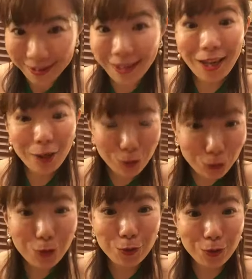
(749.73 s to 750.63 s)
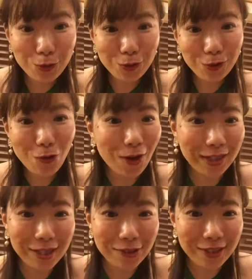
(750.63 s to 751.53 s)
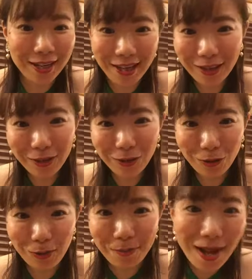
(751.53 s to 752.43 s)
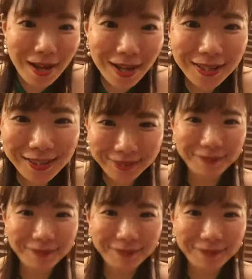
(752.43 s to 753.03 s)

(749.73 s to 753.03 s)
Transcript: ていう今日お話をしたいなと思います